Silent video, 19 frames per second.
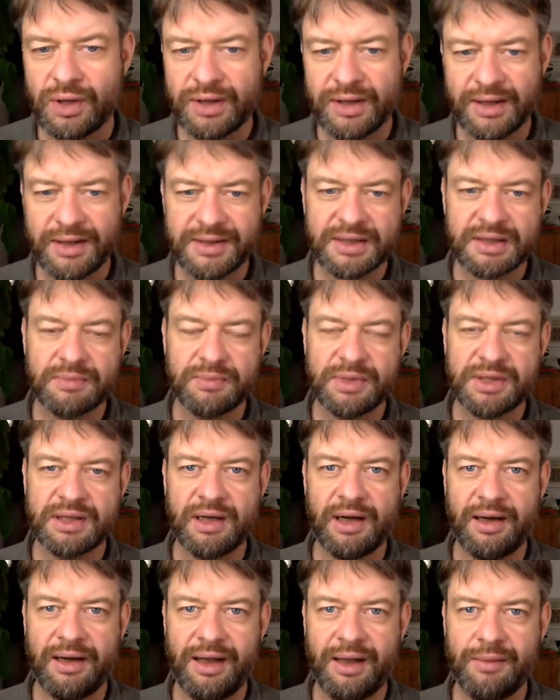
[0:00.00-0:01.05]
Da ist es ein
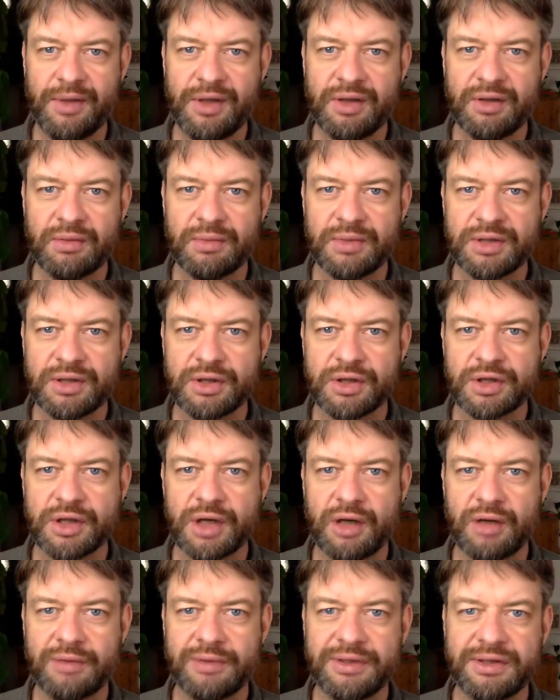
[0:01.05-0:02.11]
bisschen lehmig und ein bisschen
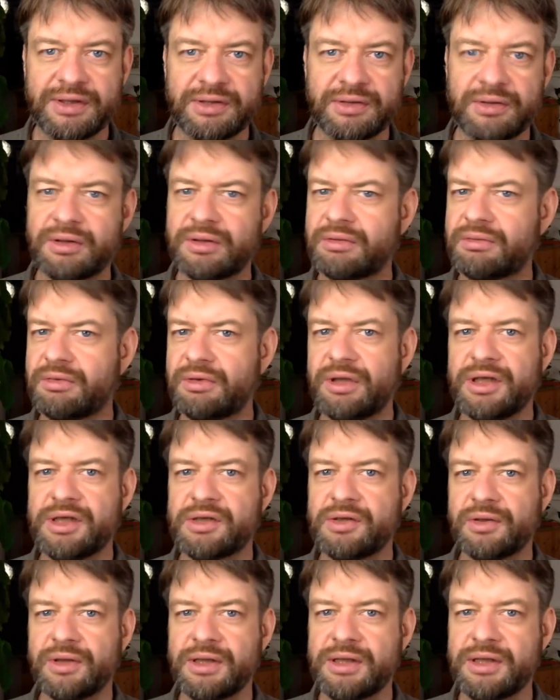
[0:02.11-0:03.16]
staubig und nicht
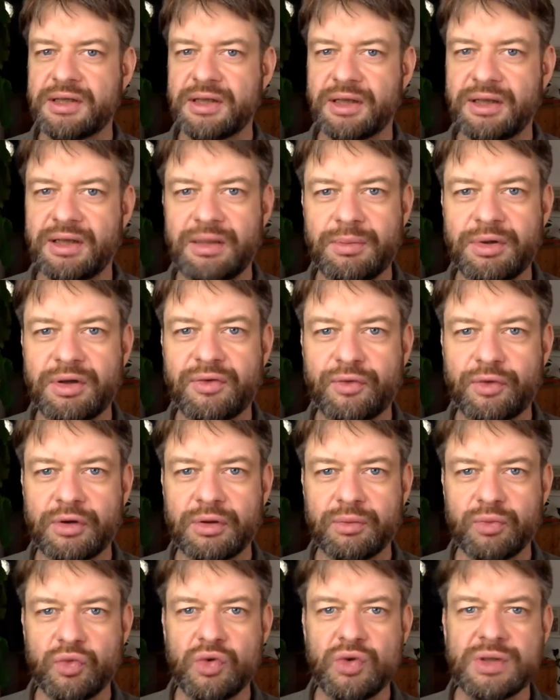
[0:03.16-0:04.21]
so richtig ergiebig für
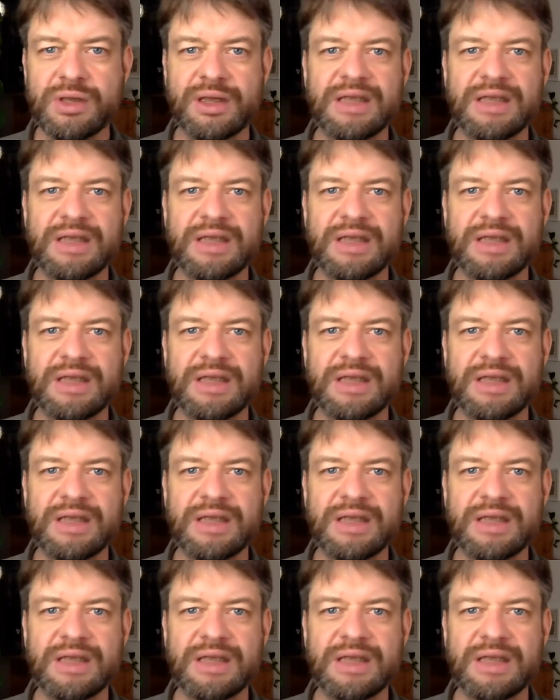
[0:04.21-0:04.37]
Gemüse.